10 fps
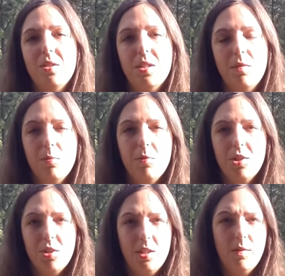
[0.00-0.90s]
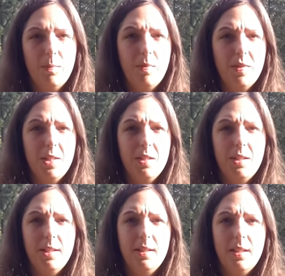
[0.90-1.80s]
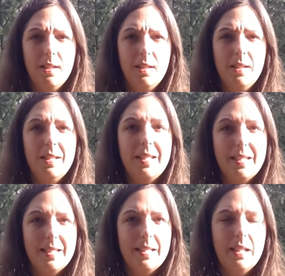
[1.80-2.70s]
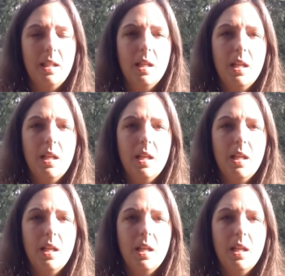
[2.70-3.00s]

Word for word: zostawić przestrzeń na wypowiedzenie tej intencji.